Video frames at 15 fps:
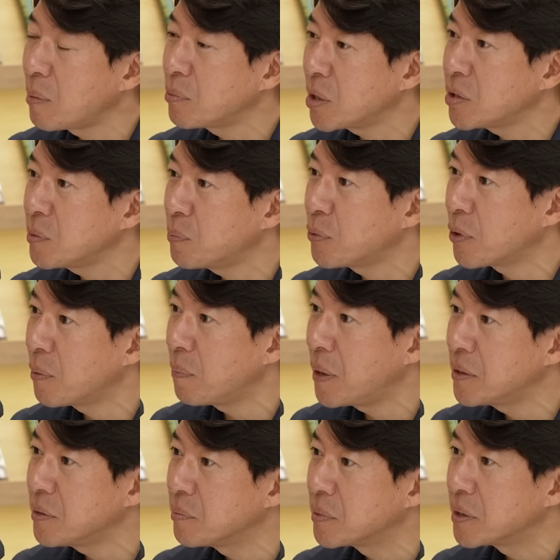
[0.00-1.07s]
3, 40%가
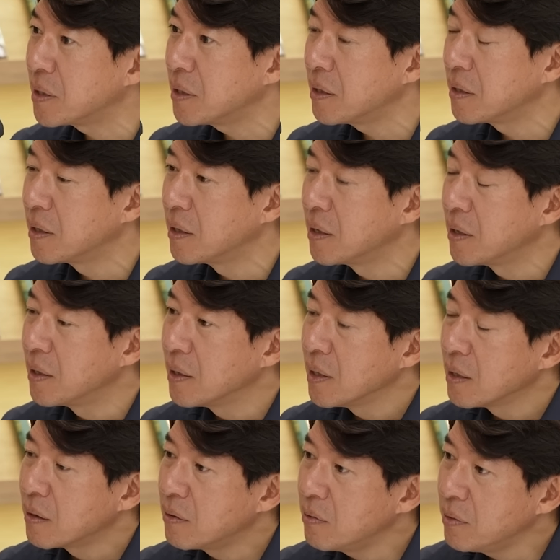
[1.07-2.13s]
빠집니다. 음.
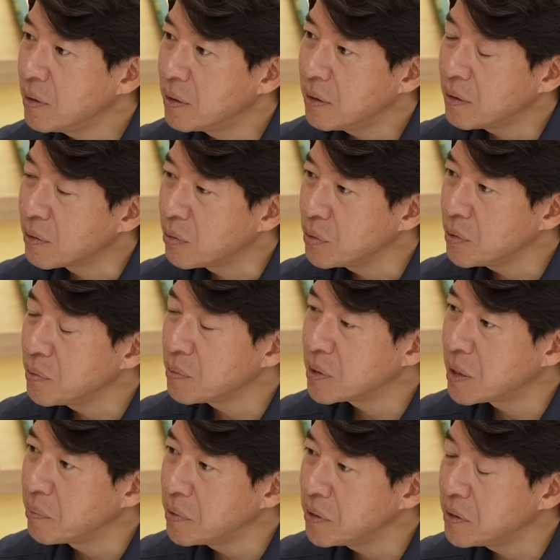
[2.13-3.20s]
그런데 교수님
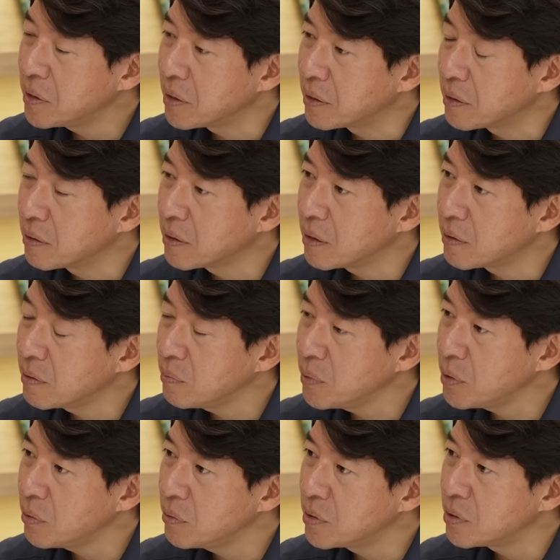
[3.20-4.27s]
재밌지 않 이게
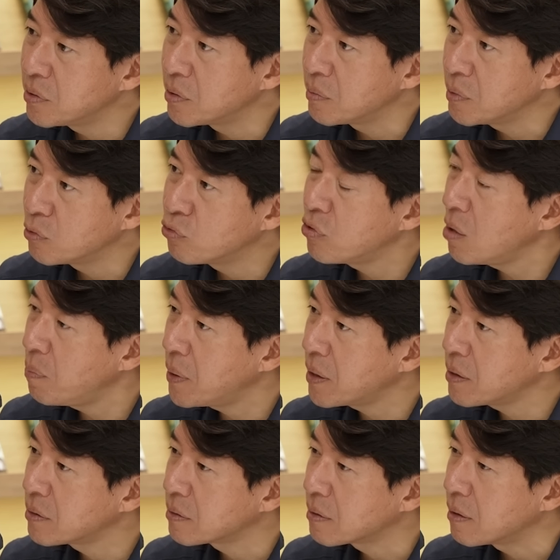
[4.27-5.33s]
흥미로운 지점이 누가
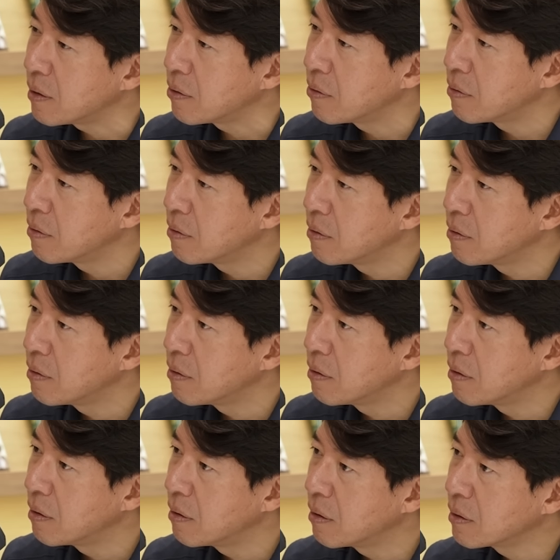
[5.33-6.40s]
팔았을까요?
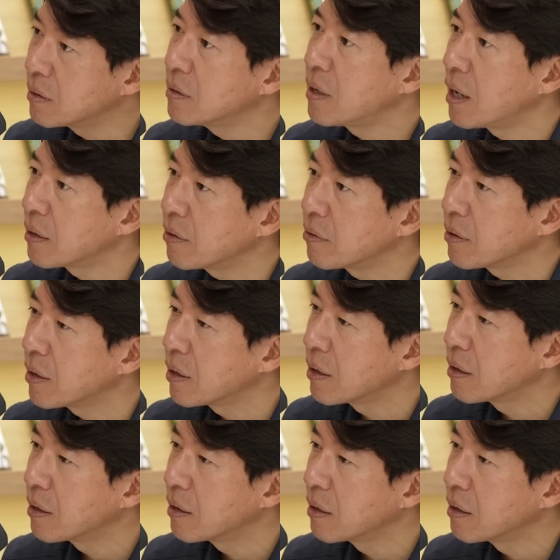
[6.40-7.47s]
그 가격에.
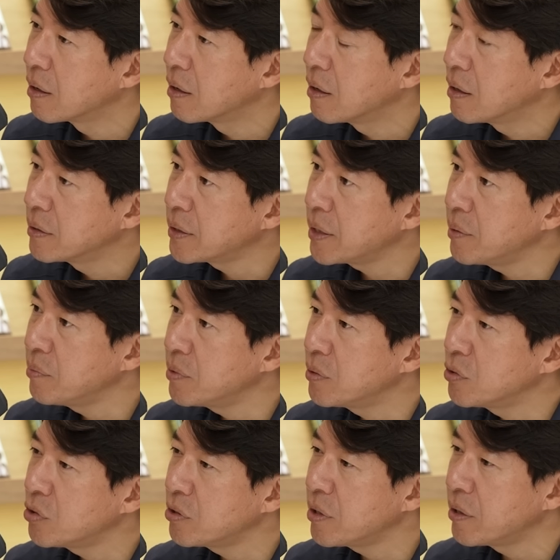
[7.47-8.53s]
음.
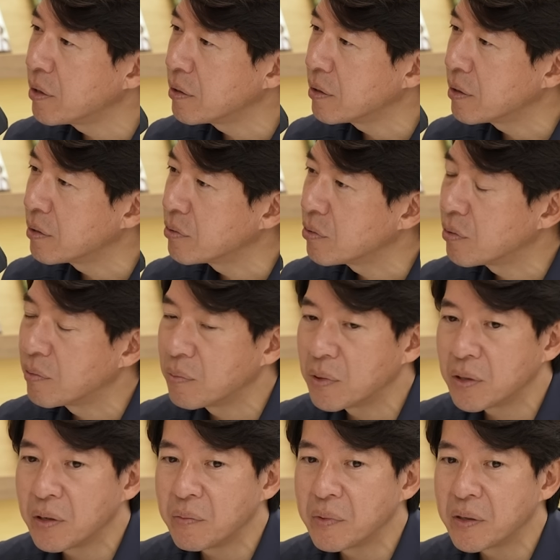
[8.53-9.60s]
사람들은 쉽게 얘기하죠.
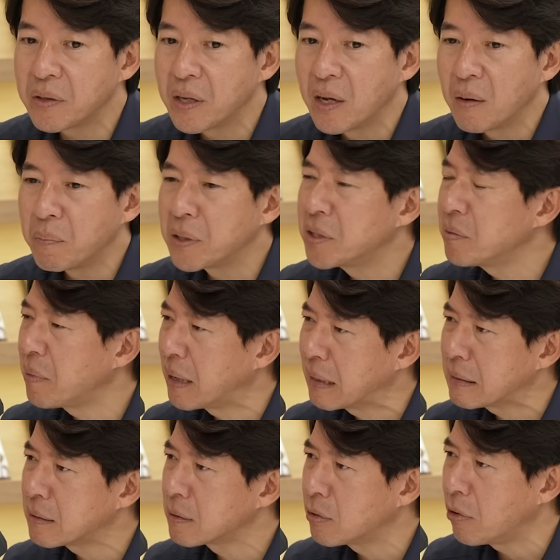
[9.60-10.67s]
뭐냐면 빚이
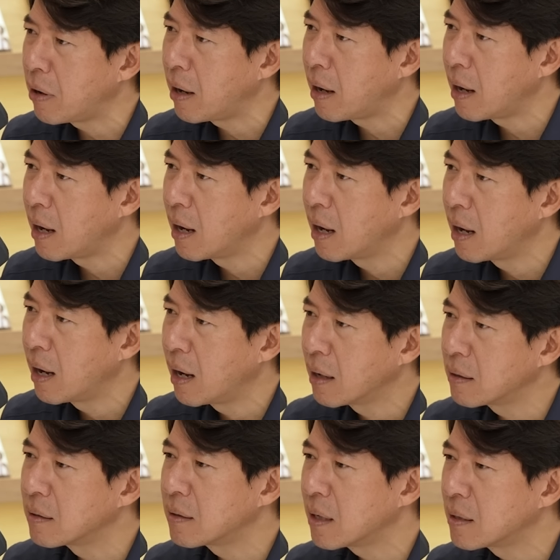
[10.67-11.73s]
많았을 거야.
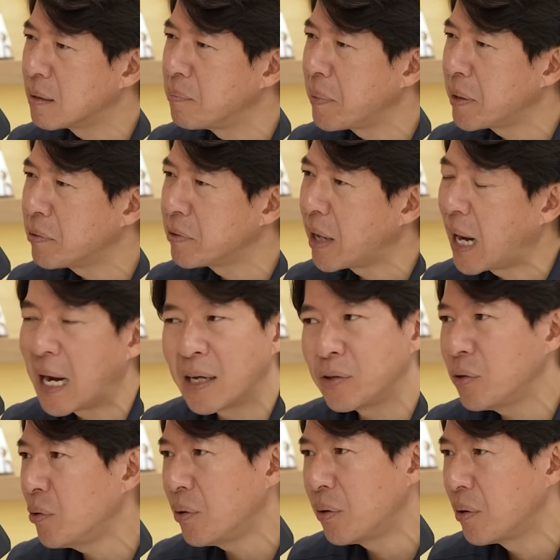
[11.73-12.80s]
음. 그러니까 금매로
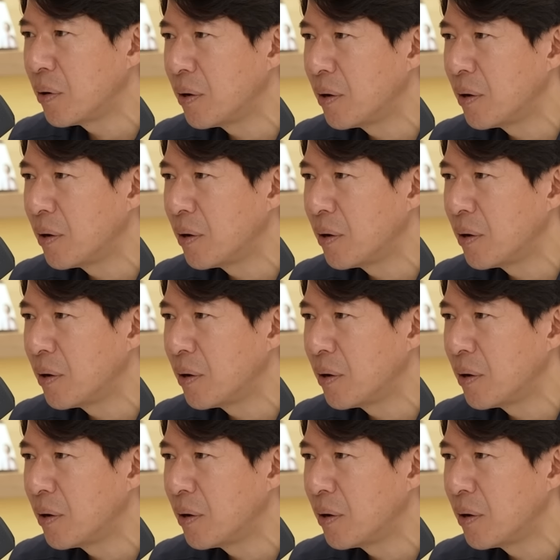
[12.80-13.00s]
아니요.